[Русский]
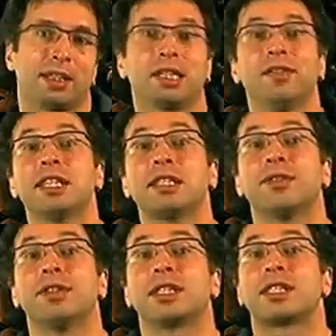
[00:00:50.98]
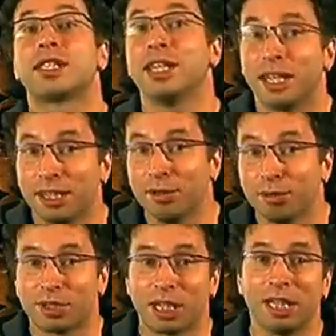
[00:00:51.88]
Соответственно, цены
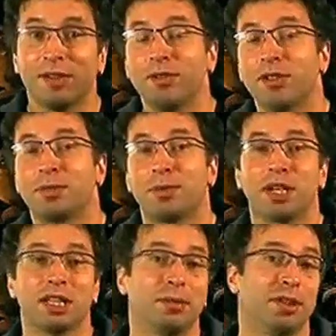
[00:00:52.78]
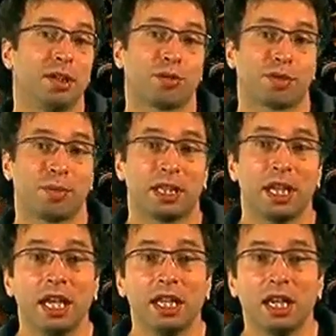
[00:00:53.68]
устанавливались пиратами на их
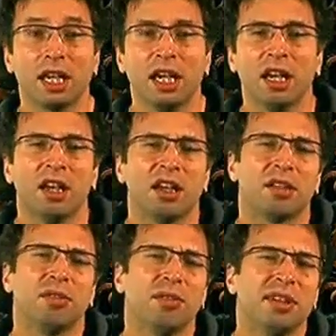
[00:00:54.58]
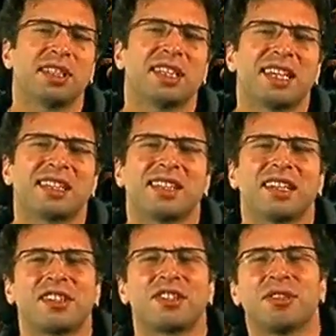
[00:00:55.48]
усмотрение, но из-за
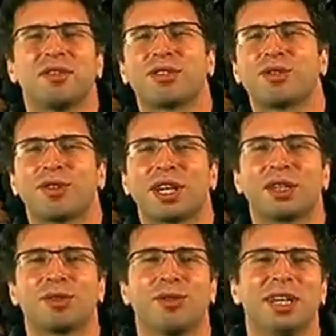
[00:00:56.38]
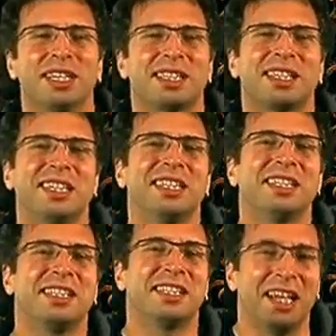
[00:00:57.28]
достаточно высокой конкуренции
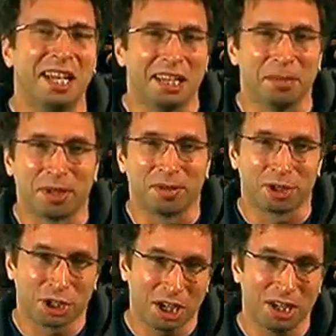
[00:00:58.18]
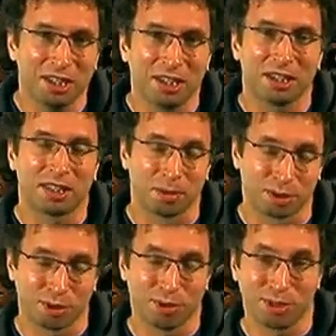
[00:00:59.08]
не сильно превышали
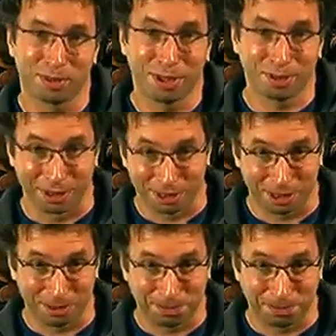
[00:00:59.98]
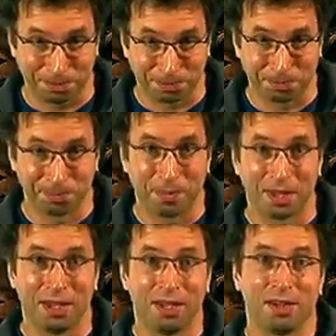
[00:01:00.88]
себестоимость болванки.
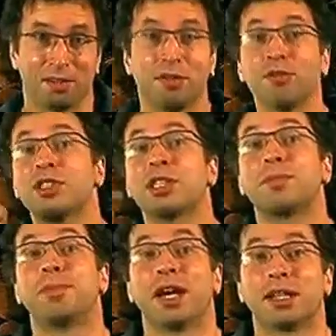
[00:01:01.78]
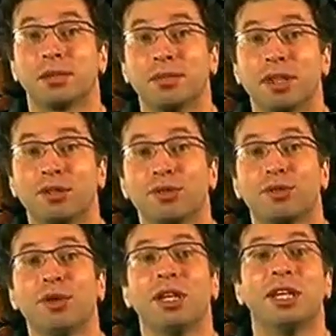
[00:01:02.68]
В 1995 году
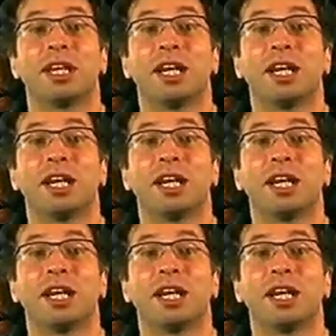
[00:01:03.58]
доля